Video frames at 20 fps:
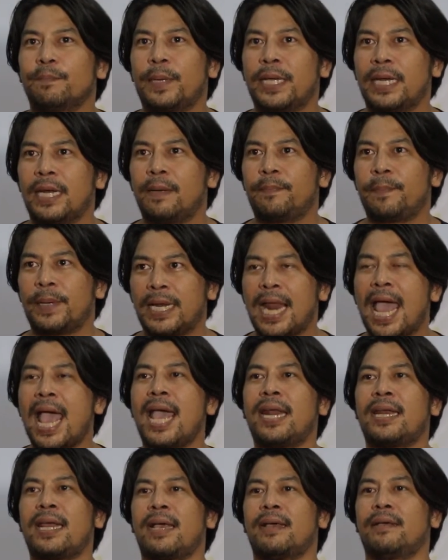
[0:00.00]
ปีปีห
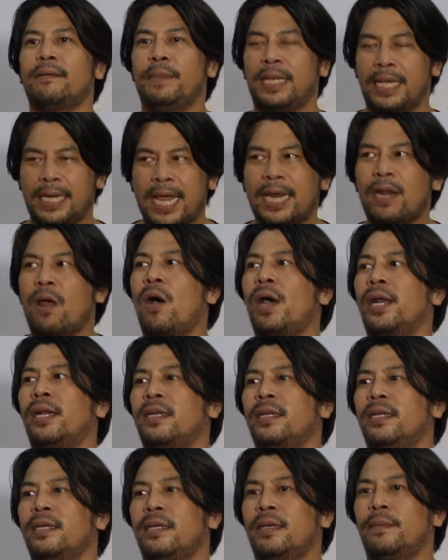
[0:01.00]
น้าเนี่ยมีแน่นอน
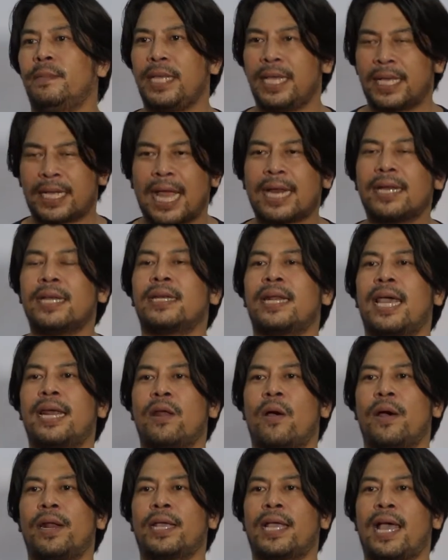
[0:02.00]
มีอีกครั้งหนึ่ง
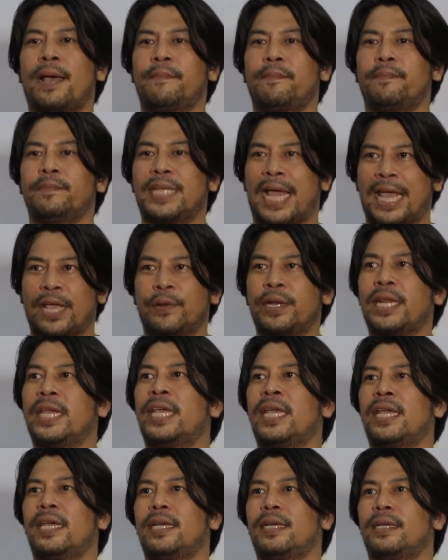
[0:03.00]
แน่นอนนะครับใหญ่กว่า
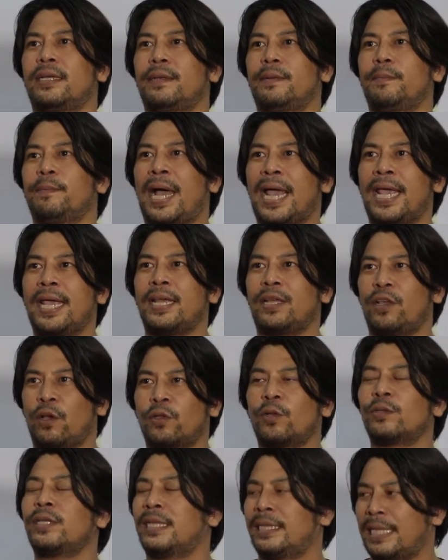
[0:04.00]
นี้ไหม
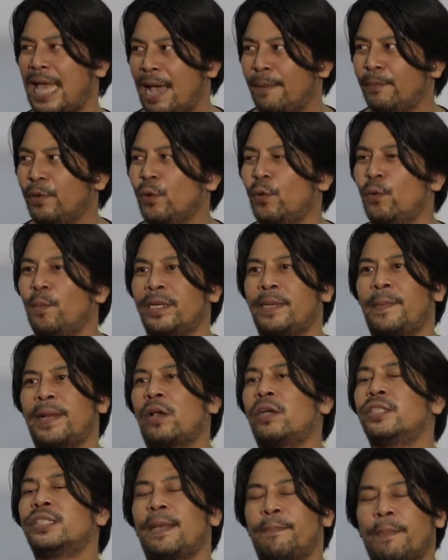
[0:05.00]
ก็ต้องติดตามดูมันจะ
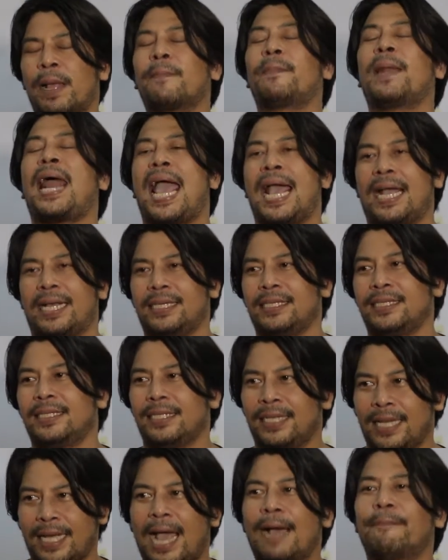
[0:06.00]
เป็นคอนเซปต์แปล
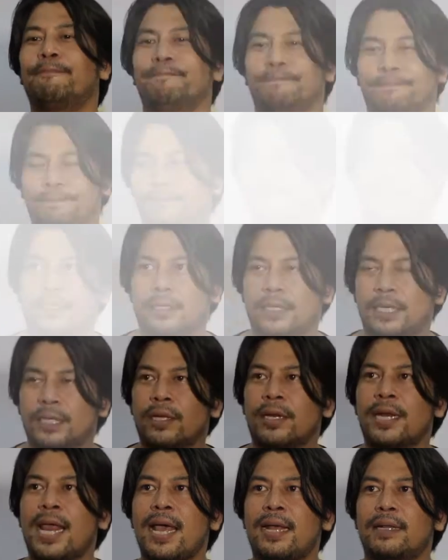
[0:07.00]
กๆนะครับคือ
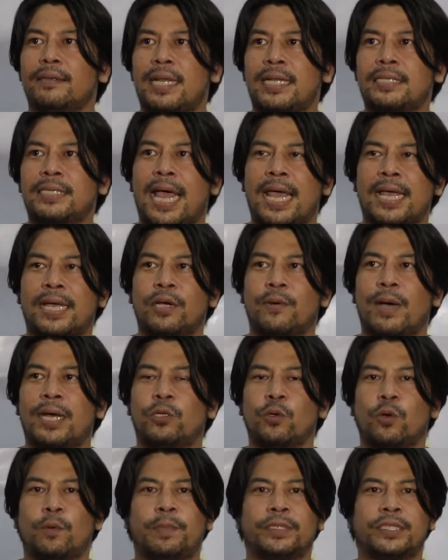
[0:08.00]
ตอนนี้ในใจคือว่า
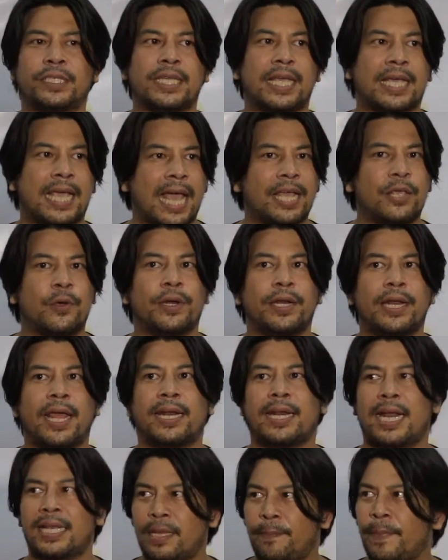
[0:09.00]
ทุกพฤศจิกายน
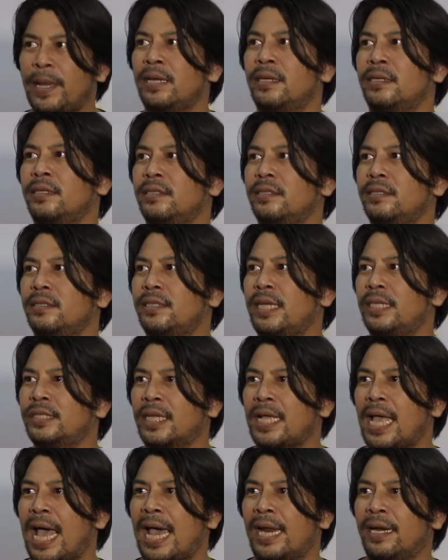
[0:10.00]
เนี่ยน่าจะเป็นเท
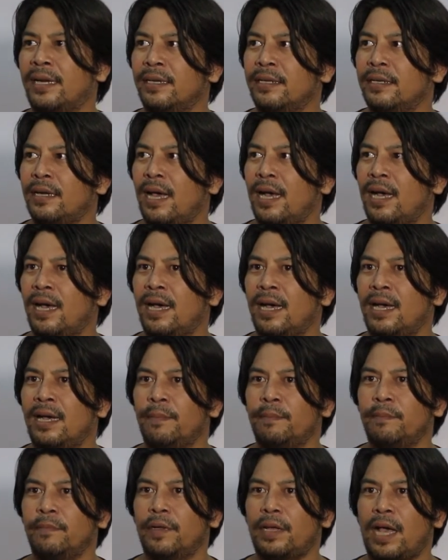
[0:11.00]
ศกาล
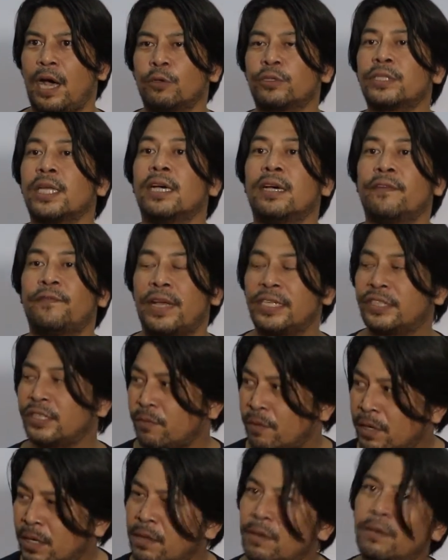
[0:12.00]
เอาเตอร์เฟส
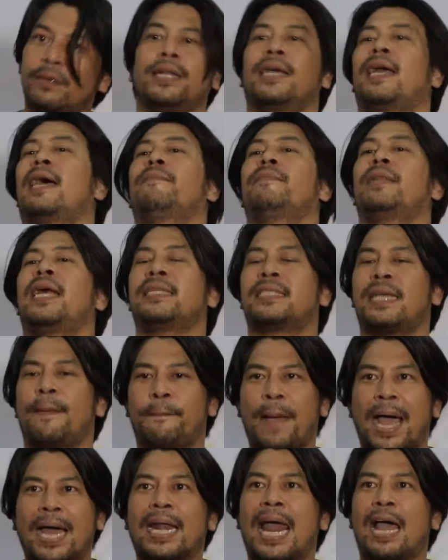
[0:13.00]
ติวัลนะครับ น่าจะ
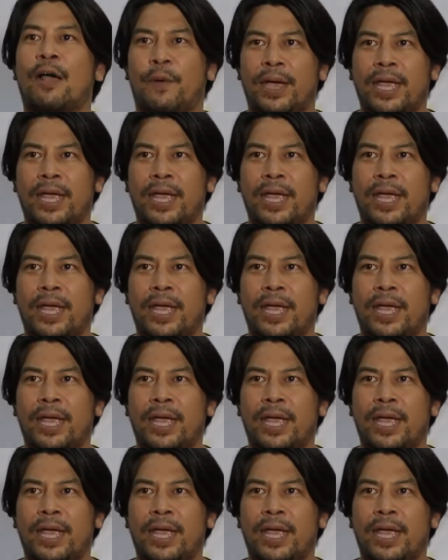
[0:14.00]
ปักหลัก